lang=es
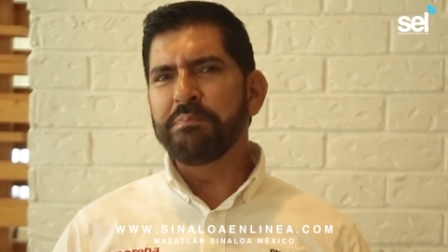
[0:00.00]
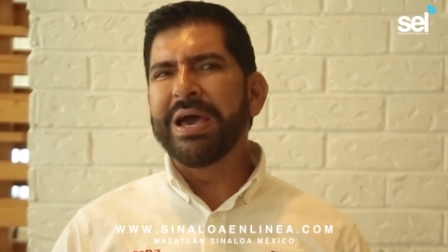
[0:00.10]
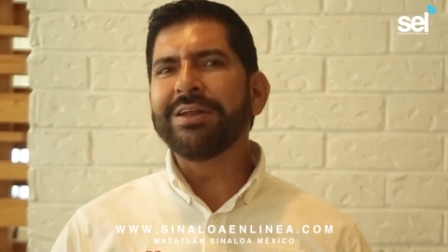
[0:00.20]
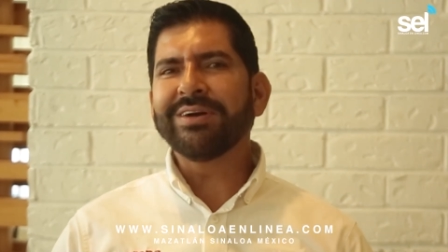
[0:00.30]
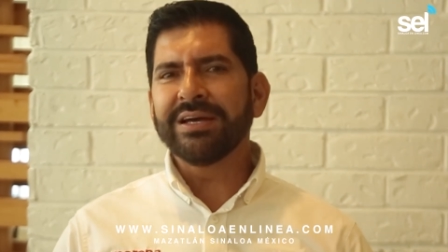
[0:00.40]

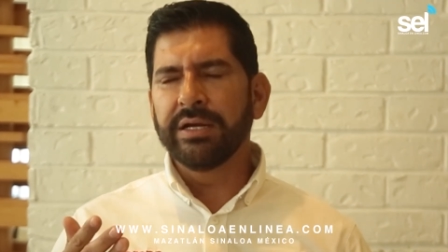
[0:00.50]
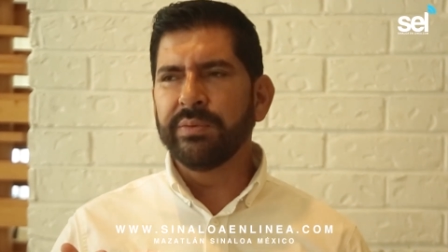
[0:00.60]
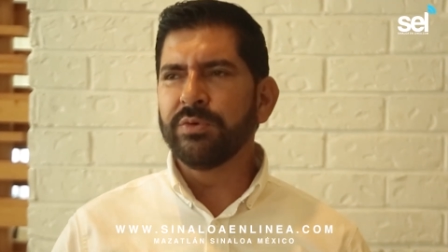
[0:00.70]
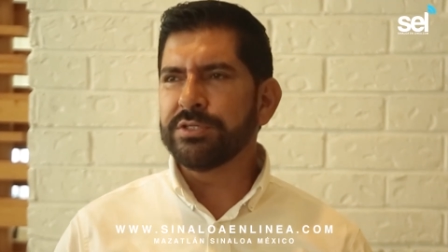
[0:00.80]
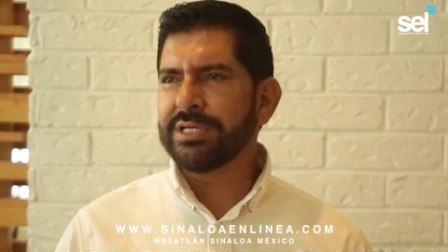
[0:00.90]
Pero
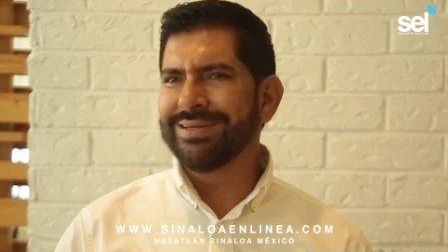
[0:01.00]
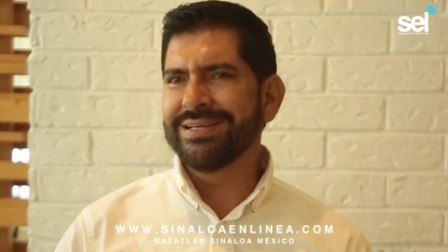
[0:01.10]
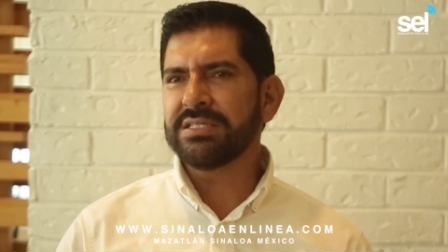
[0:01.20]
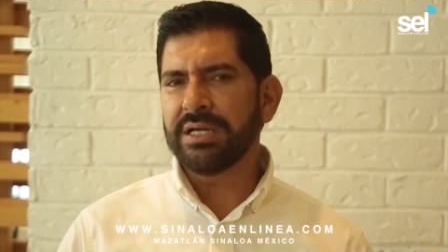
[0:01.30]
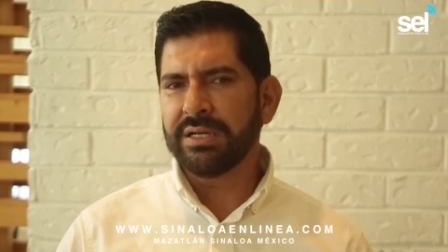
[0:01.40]
creemos que en
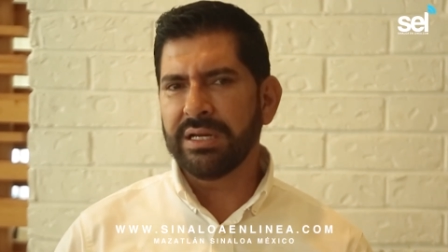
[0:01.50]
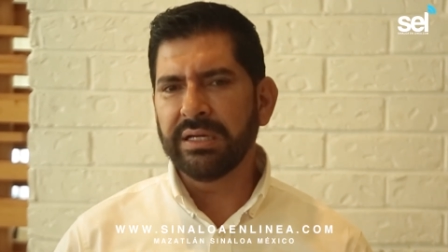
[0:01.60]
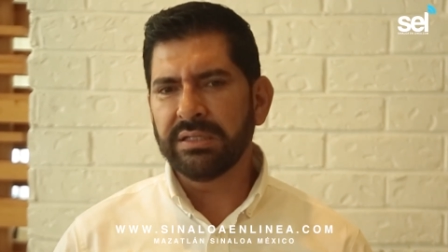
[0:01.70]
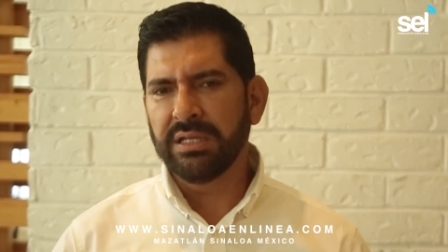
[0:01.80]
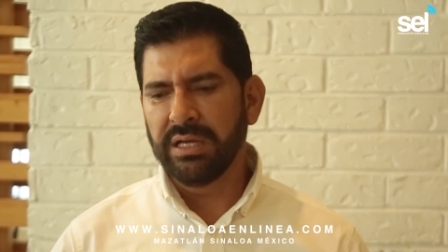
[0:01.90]
esta
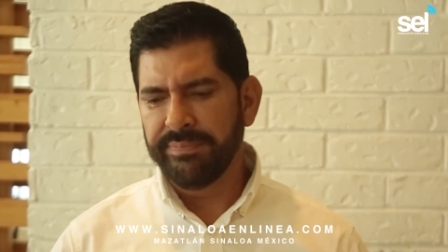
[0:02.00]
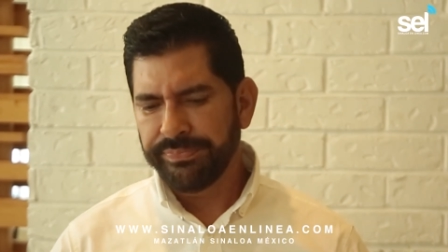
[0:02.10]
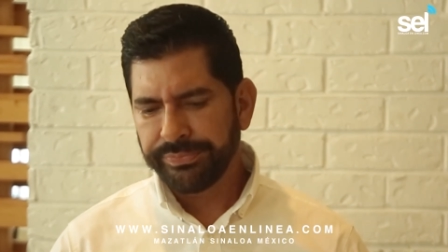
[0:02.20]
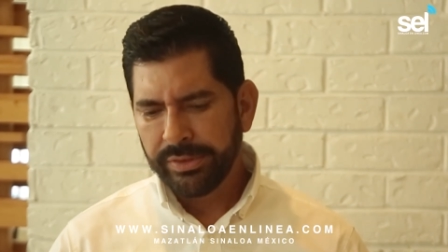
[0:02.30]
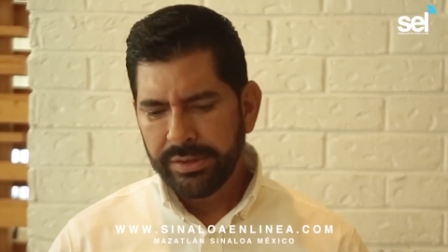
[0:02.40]
recta
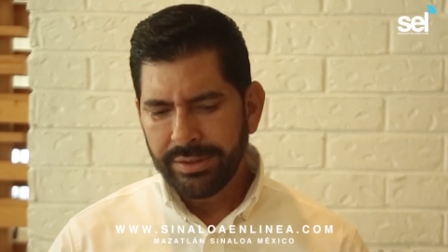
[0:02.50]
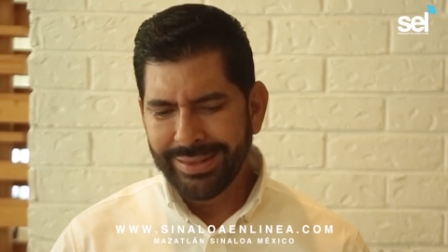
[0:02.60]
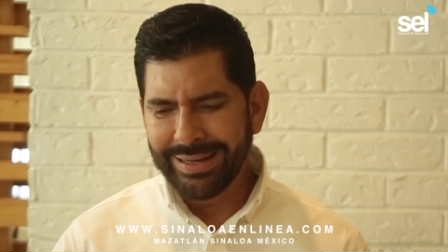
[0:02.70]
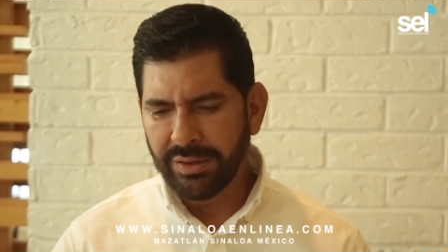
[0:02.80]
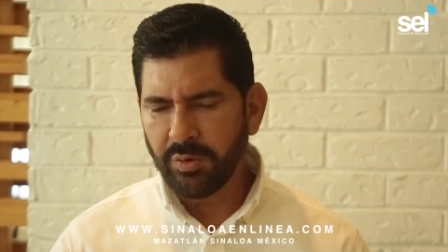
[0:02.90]

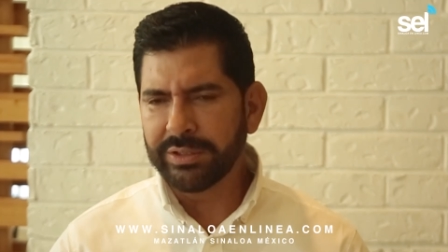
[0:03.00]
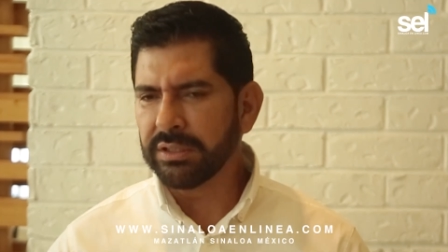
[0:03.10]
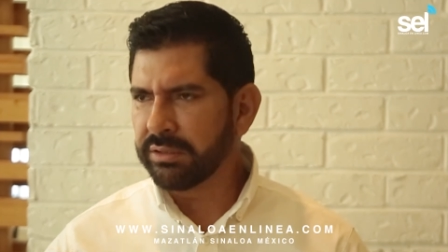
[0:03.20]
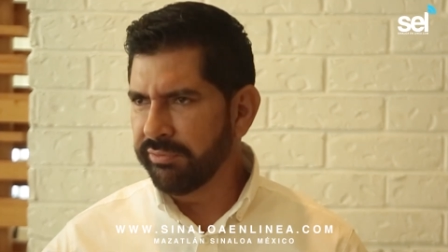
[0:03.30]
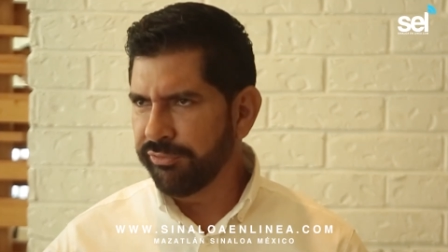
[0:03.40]
de la
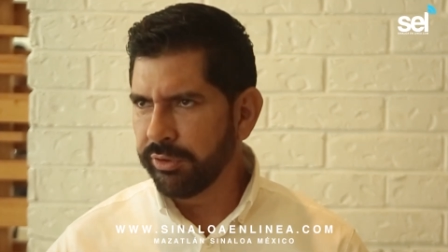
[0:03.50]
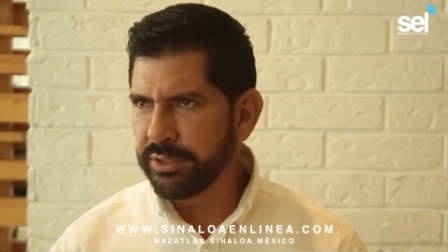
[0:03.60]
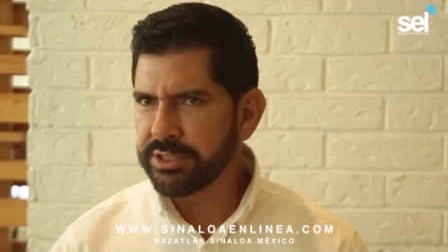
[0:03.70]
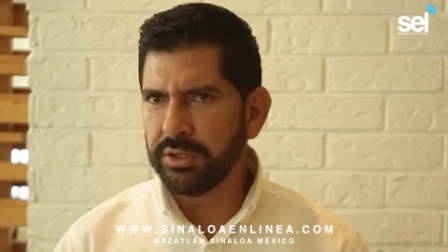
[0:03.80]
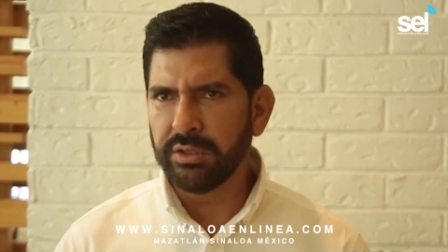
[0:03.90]
cuarta
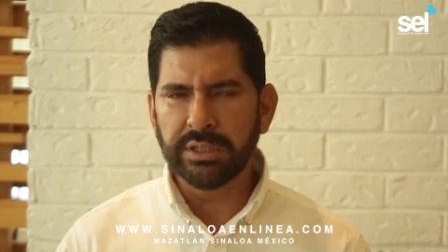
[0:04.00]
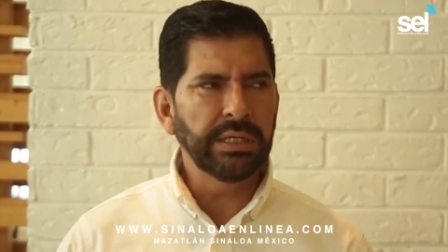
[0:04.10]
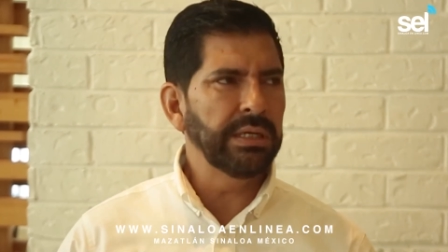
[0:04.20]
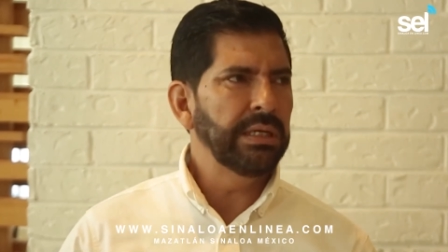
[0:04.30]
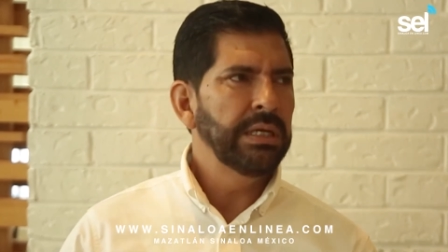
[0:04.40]

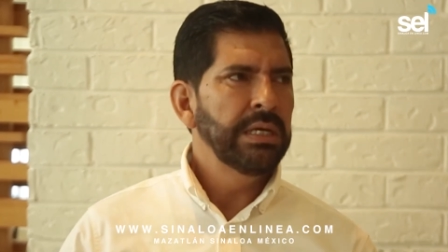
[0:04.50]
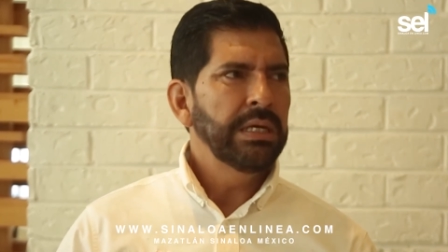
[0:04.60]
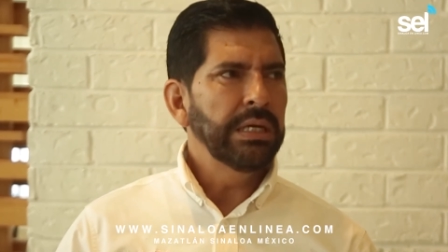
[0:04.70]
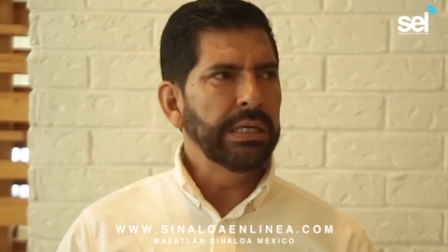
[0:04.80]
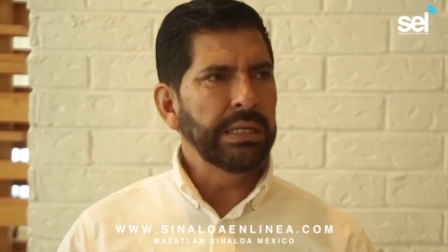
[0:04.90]
transformación,
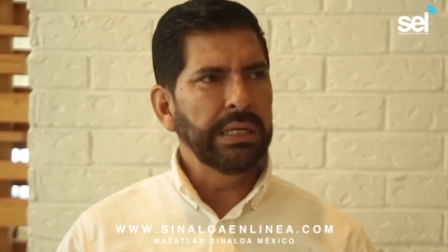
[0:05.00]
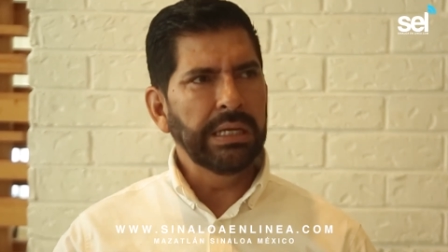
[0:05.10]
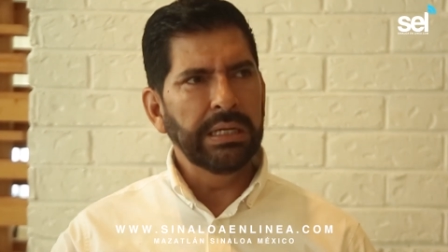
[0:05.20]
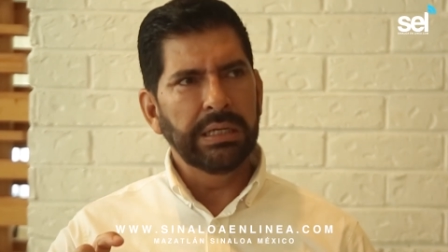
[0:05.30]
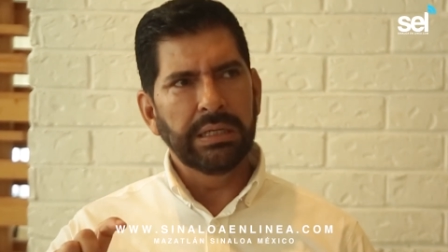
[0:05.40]
en,
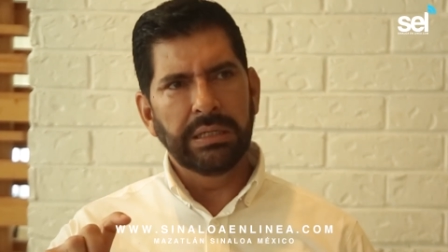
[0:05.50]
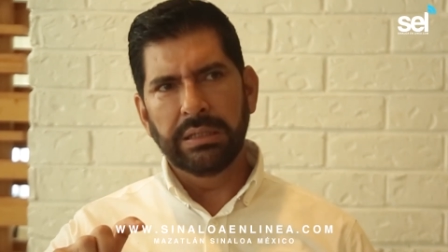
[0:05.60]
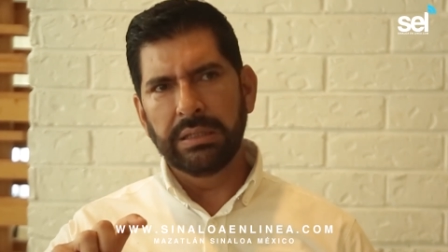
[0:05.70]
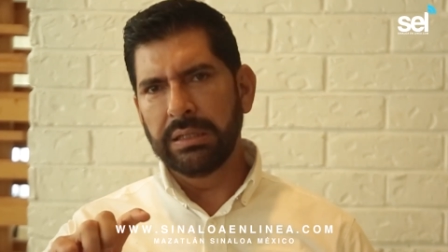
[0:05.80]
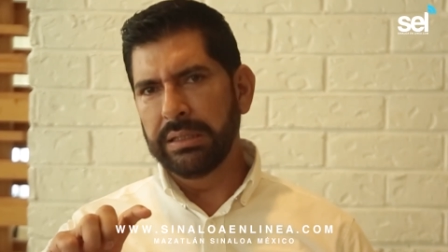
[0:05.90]

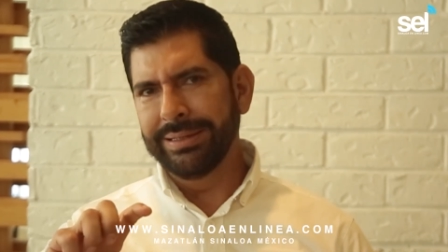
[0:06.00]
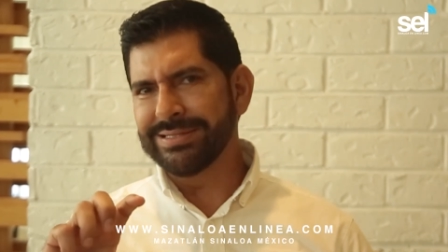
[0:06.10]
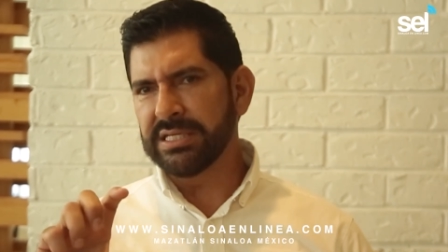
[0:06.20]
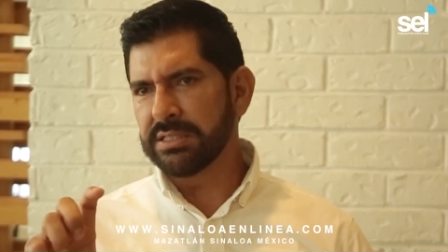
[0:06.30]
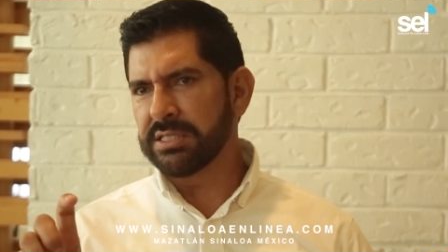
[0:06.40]

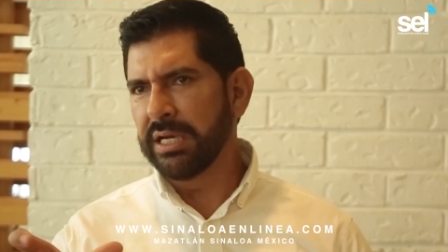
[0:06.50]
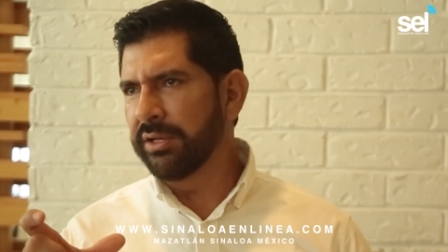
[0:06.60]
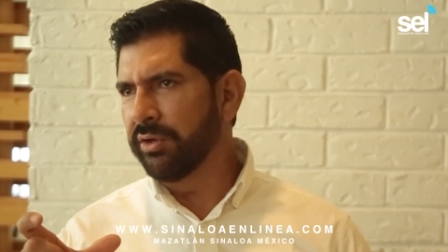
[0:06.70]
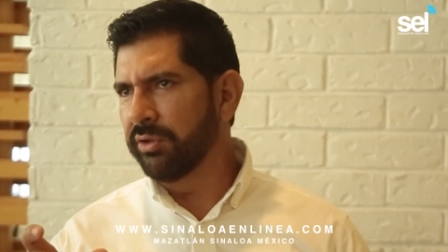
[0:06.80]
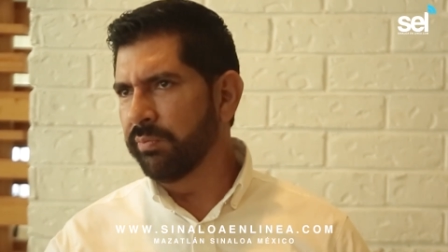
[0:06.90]
el, sexenio